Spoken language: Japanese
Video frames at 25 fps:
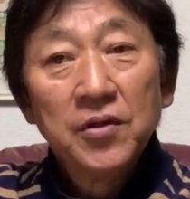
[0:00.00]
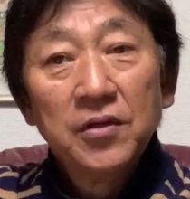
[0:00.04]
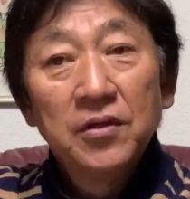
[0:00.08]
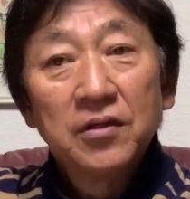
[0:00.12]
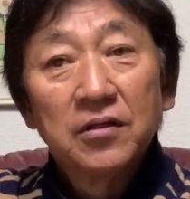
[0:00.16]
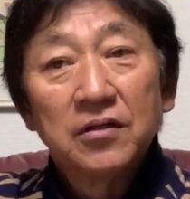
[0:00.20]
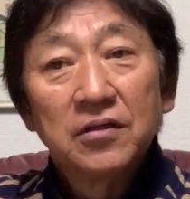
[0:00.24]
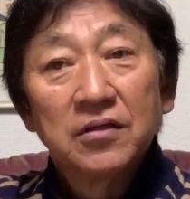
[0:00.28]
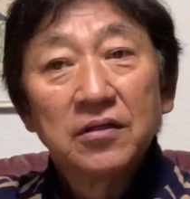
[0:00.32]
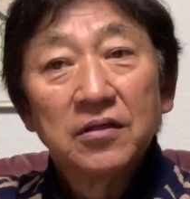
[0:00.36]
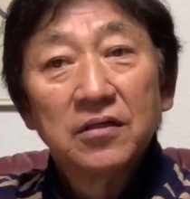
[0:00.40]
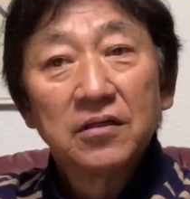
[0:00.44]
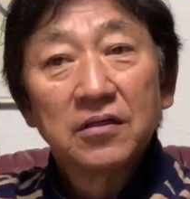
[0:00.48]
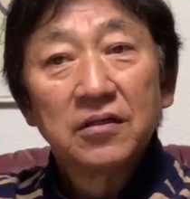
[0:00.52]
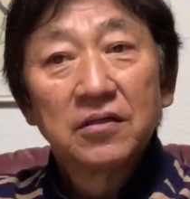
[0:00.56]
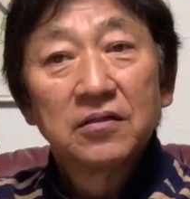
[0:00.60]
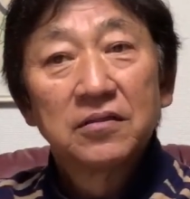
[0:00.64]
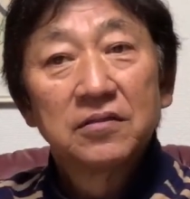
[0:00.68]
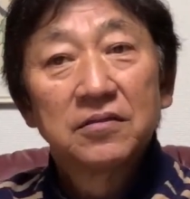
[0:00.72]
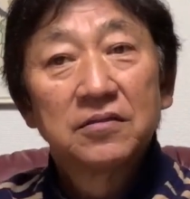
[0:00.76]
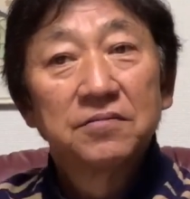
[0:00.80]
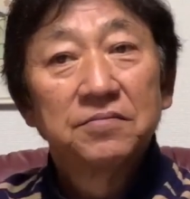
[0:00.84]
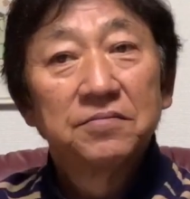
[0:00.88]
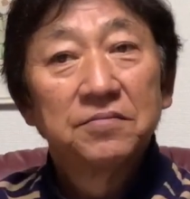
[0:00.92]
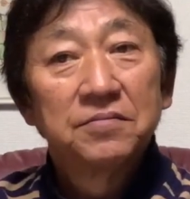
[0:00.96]
えー、
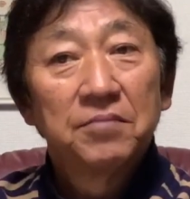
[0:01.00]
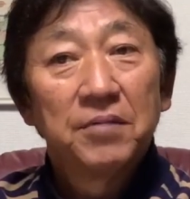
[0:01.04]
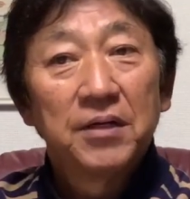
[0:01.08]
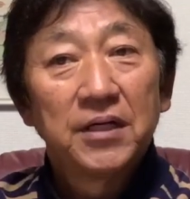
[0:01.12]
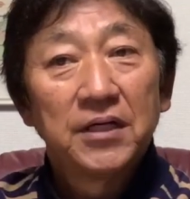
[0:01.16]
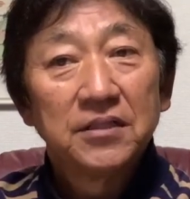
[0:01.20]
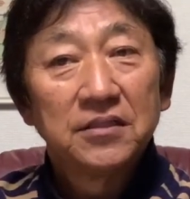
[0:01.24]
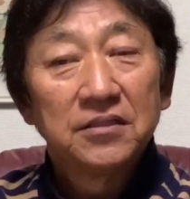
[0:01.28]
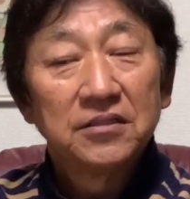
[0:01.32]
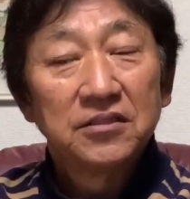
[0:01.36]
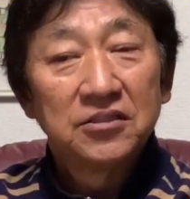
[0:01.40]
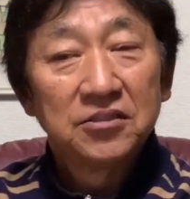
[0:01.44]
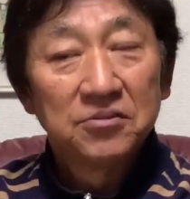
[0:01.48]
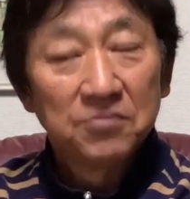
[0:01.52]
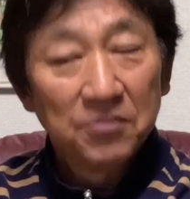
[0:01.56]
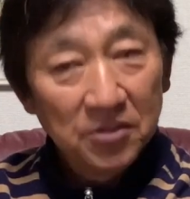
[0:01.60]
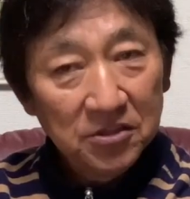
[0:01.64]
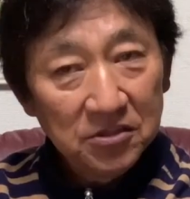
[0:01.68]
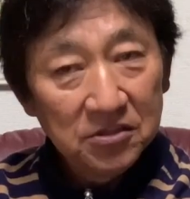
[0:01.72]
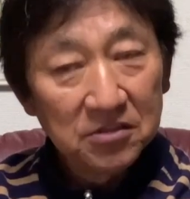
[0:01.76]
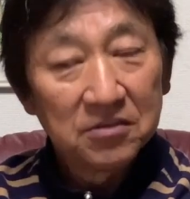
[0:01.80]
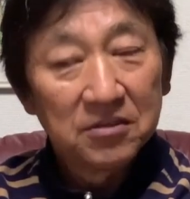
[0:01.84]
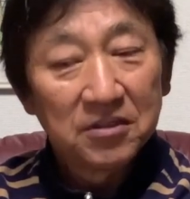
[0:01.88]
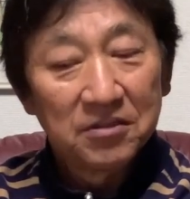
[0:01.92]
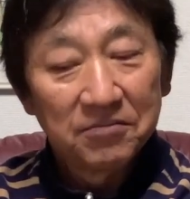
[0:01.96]
まあいつも
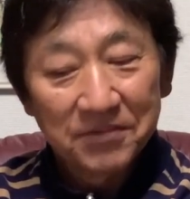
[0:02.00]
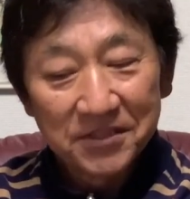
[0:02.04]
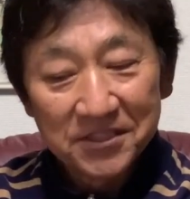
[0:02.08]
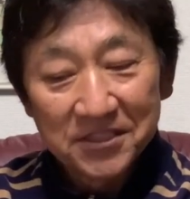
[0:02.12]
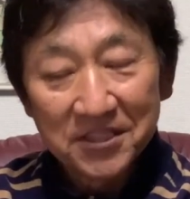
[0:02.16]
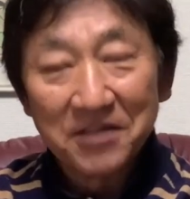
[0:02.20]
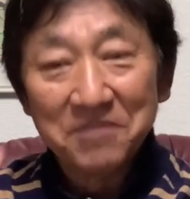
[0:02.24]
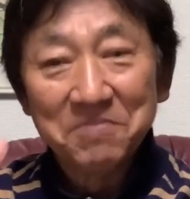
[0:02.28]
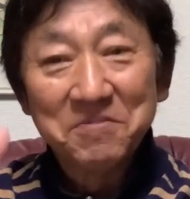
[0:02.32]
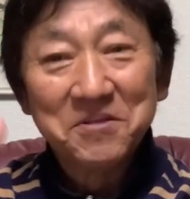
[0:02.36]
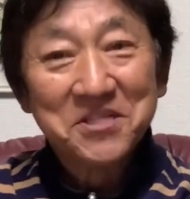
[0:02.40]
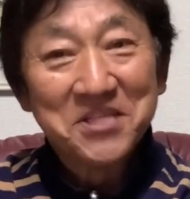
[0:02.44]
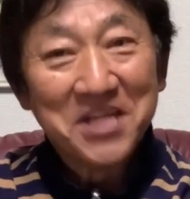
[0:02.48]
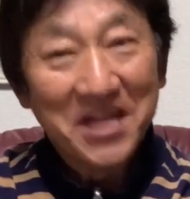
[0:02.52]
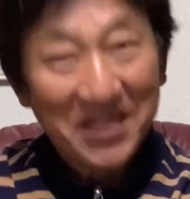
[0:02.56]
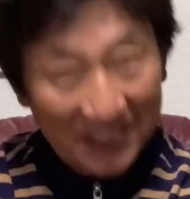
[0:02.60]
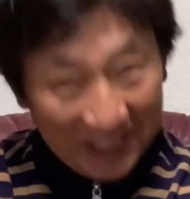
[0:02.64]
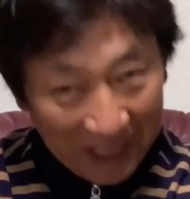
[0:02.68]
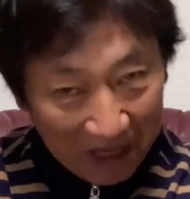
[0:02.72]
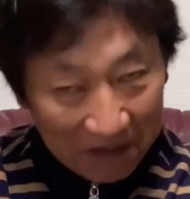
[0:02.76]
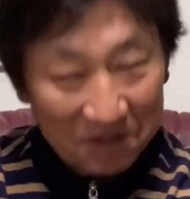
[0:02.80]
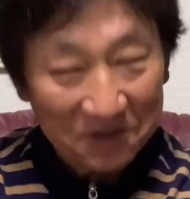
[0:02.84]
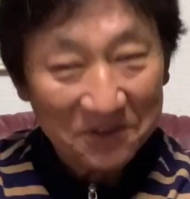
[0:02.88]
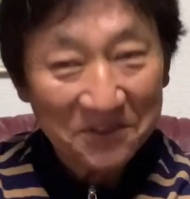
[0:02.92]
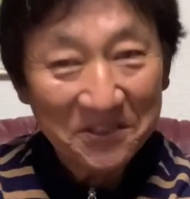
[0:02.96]
言ってますから皆さん
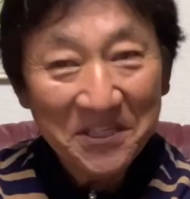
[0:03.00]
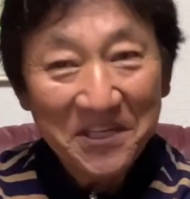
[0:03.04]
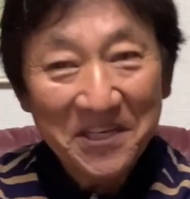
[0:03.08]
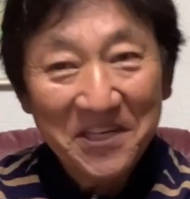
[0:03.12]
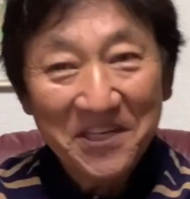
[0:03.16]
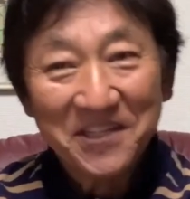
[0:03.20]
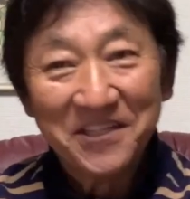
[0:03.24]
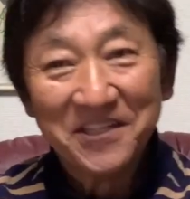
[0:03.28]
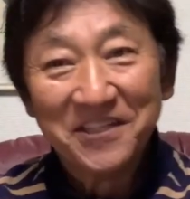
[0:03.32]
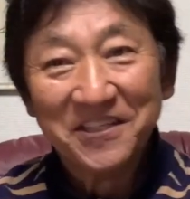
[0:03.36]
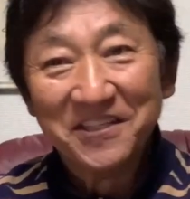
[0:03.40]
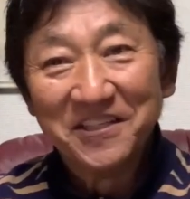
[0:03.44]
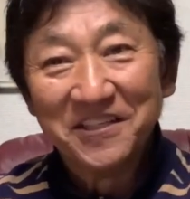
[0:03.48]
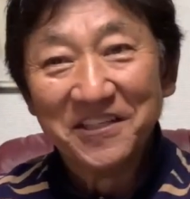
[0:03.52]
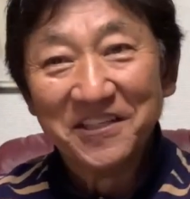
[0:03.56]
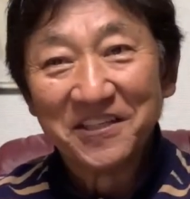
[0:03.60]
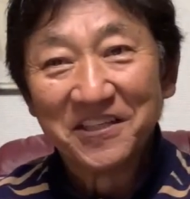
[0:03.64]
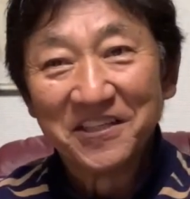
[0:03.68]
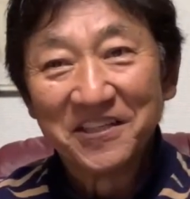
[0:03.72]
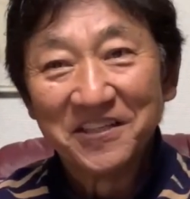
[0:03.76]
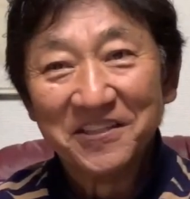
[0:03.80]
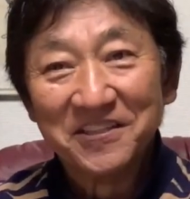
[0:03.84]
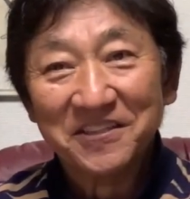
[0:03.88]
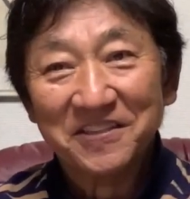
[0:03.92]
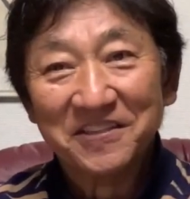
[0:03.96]
多分、
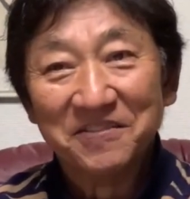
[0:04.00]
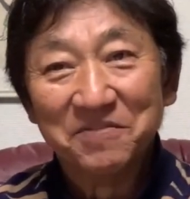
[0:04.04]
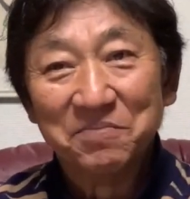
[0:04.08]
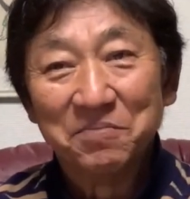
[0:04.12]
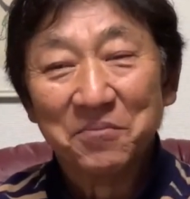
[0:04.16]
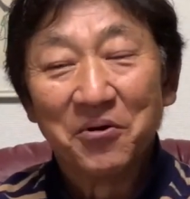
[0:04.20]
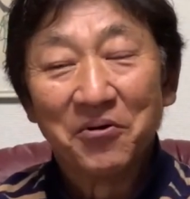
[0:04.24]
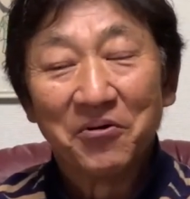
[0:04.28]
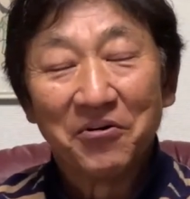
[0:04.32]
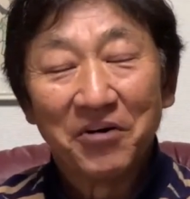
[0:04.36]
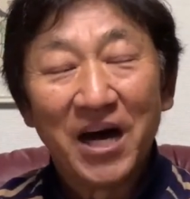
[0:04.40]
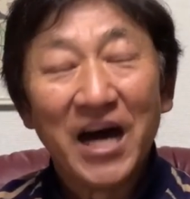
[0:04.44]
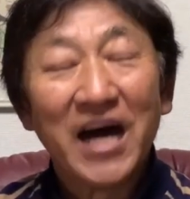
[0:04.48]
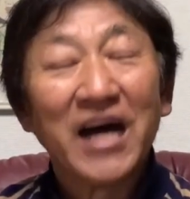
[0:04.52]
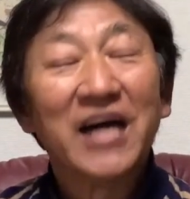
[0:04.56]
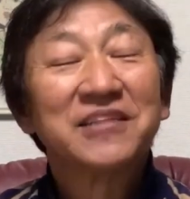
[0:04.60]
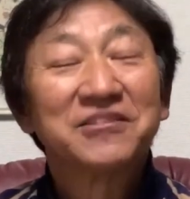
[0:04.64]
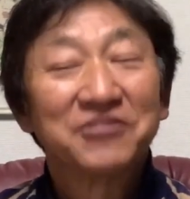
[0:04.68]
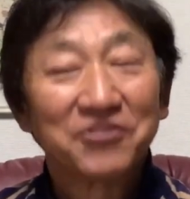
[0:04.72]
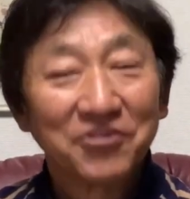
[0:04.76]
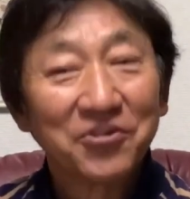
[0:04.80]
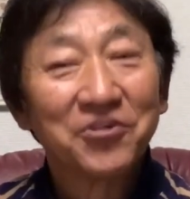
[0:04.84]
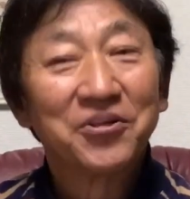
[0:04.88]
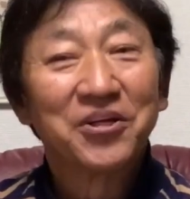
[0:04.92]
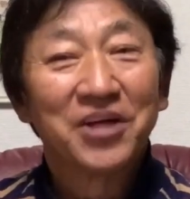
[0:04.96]
えー、もうあそ
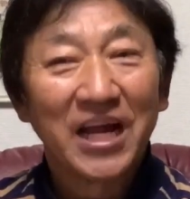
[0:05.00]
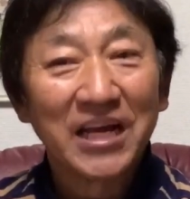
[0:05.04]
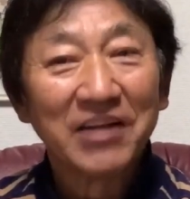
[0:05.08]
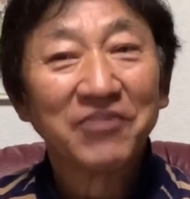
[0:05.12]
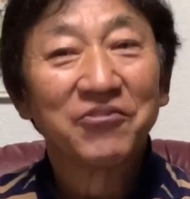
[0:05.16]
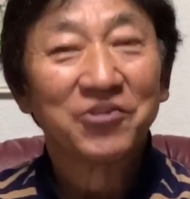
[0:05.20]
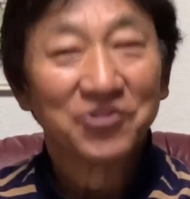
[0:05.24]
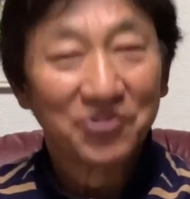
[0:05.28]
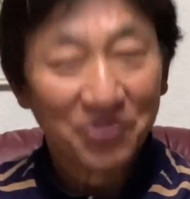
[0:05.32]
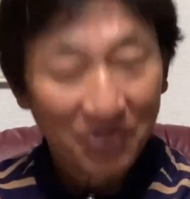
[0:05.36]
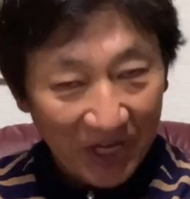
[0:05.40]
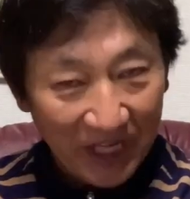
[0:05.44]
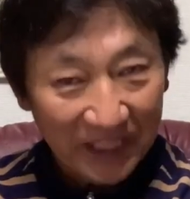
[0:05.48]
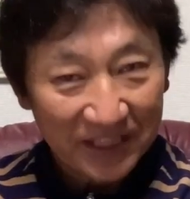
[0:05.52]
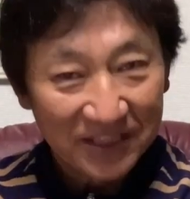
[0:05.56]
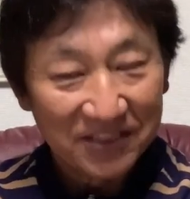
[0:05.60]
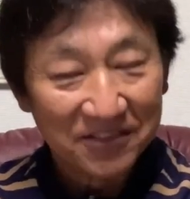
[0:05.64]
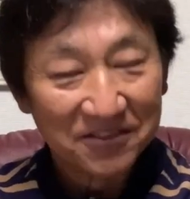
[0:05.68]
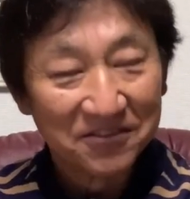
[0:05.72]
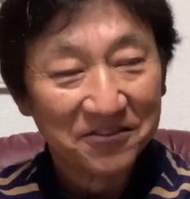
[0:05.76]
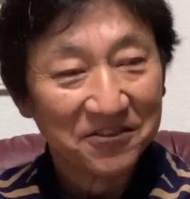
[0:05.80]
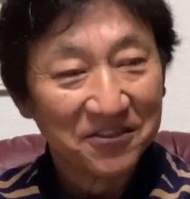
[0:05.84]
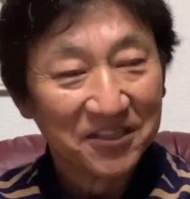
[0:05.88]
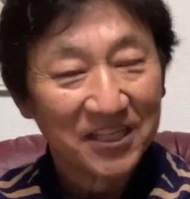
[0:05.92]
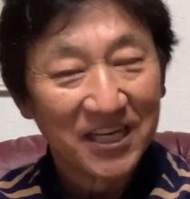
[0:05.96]
ういうあのことかっていう
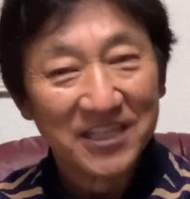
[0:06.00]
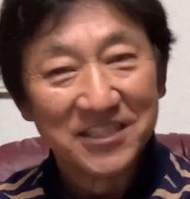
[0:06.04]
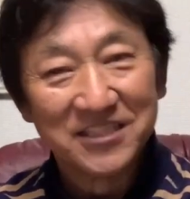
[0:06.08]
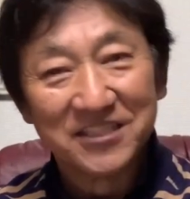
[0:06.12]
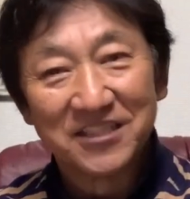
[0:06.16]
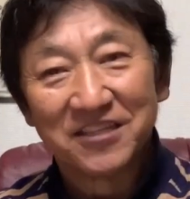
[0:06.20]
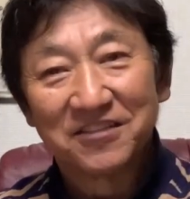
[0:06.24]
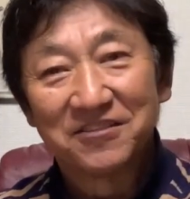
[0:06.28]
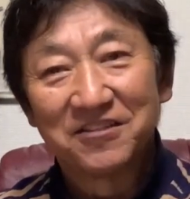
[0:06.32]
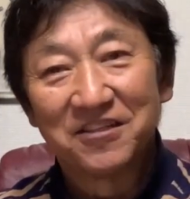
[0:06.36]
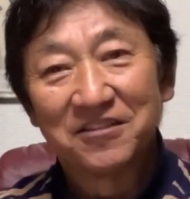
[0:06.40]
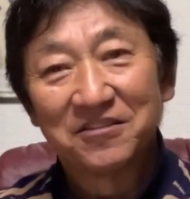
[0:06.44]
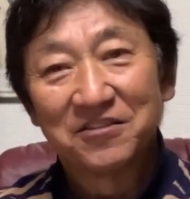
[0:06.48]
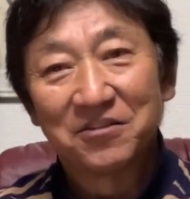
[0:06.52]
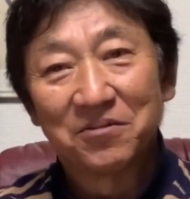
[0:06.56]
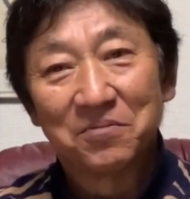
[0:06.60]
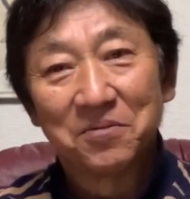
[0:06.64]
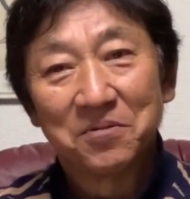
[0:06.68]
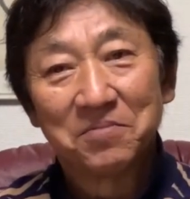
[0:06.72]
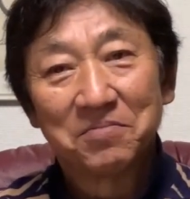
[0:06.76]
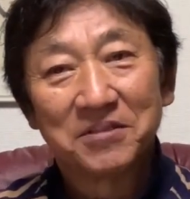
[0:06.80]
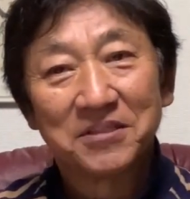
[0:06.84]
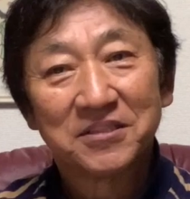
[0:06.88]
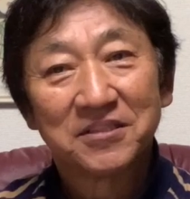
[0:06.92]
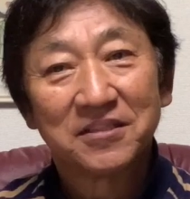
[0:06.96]
ふうに感じてくれると思い
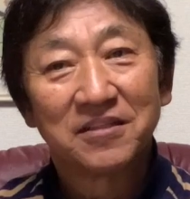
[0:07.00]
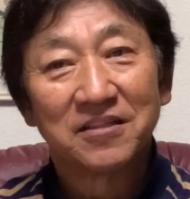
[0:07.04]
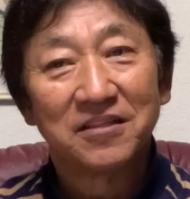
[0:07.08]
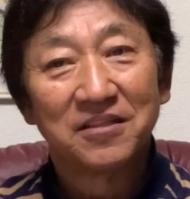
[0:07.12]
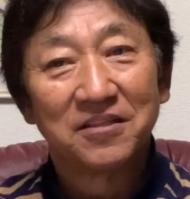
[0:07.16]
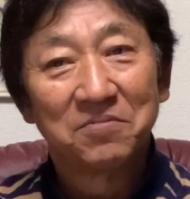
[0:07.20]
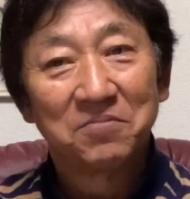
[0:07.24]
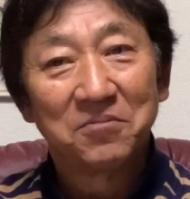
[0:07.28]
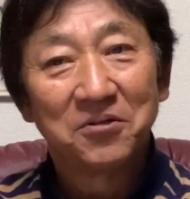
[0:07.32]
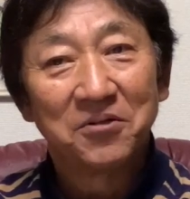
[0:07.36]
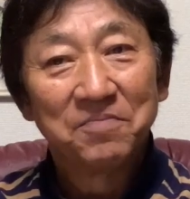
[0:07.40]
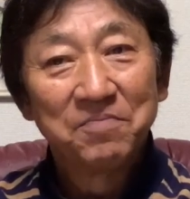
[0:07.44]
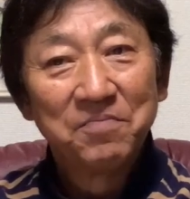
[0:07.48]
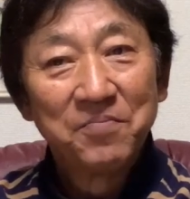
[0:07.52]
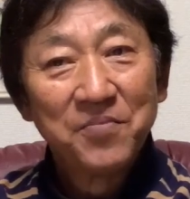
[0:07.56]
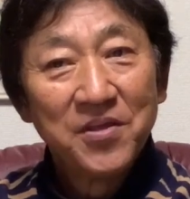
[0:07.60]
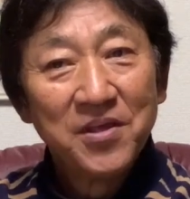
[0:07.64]
ますけれども